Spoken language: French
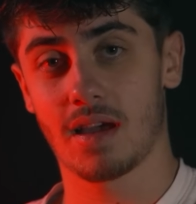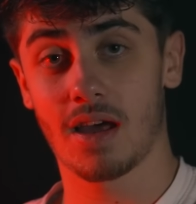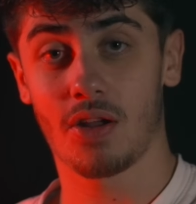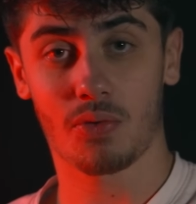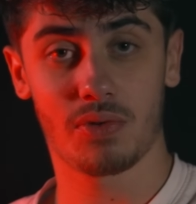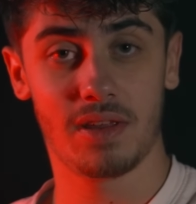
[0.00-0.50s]

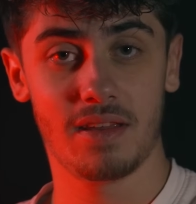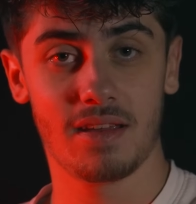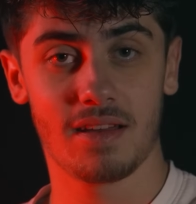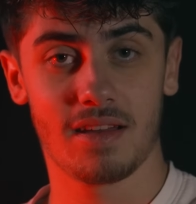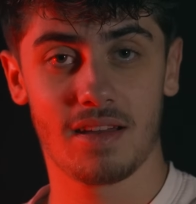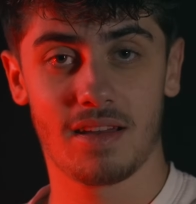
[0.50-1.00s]
Alors oui,
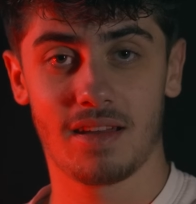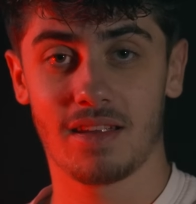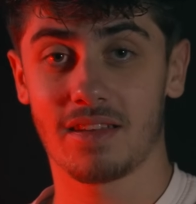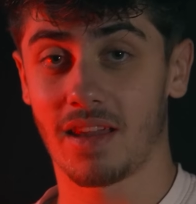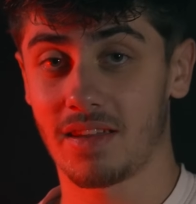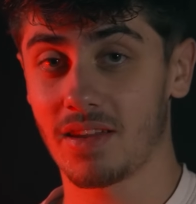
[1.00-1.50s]

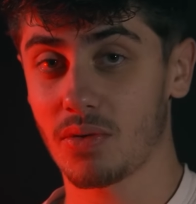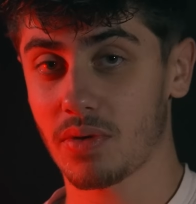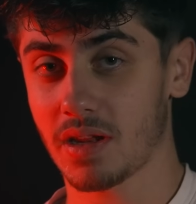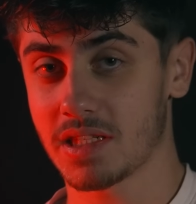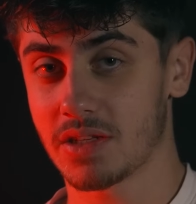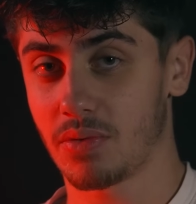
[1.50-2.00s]
c'est assez
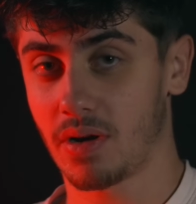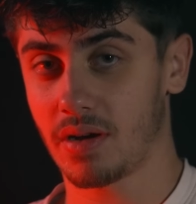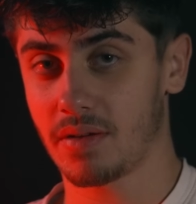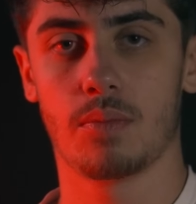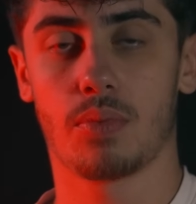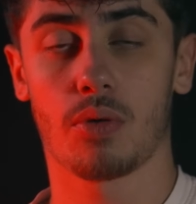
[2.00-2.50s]
contradictoire.
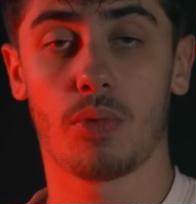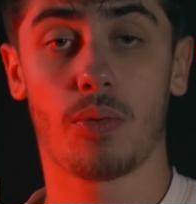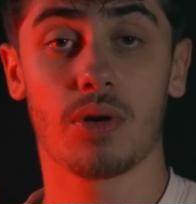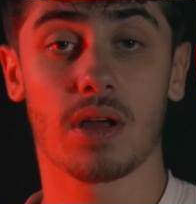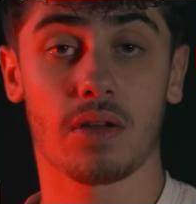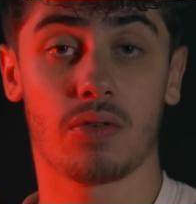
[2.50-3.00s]
Pour le
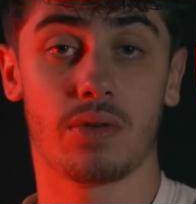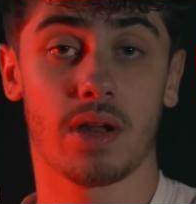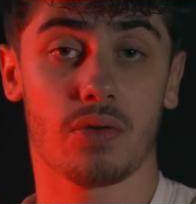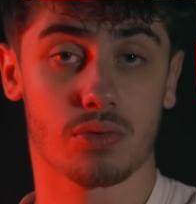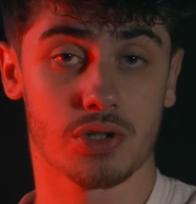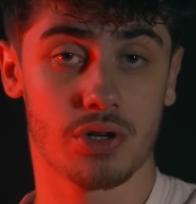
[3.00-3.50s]
moment, les résultats
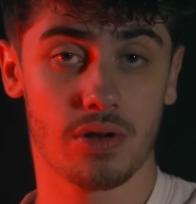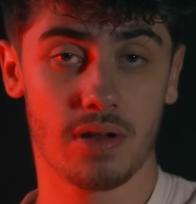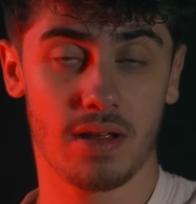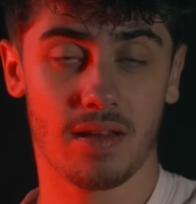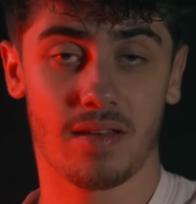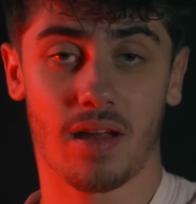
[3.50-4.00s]
sont
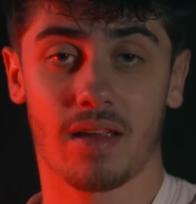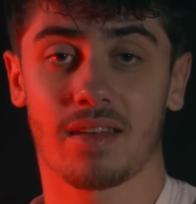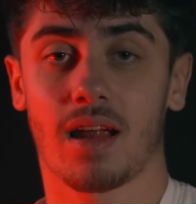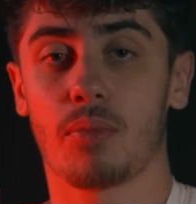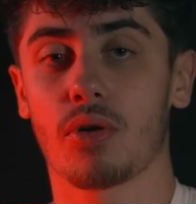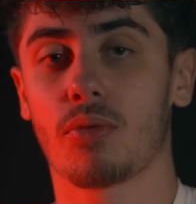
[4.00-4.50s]
jeunes et ça
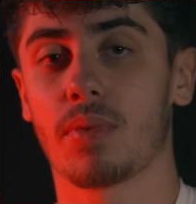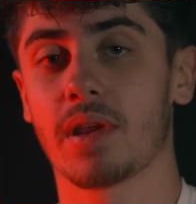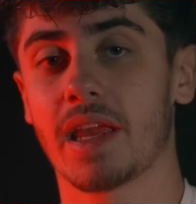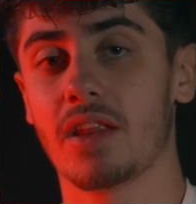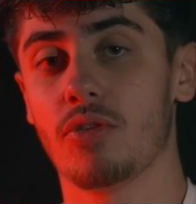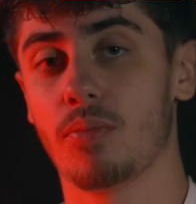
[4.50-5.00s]
reste un peu
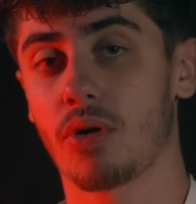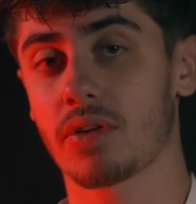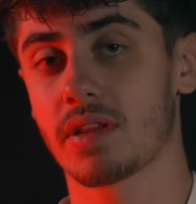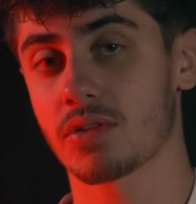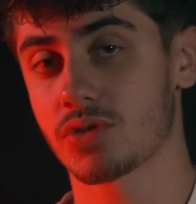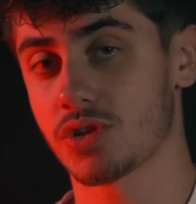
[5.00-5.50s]
compliqué de
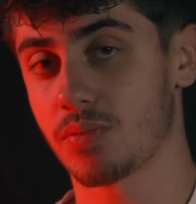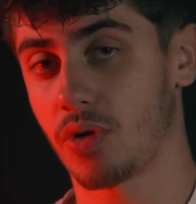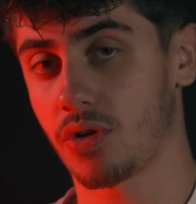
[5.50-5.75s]
porter un jugement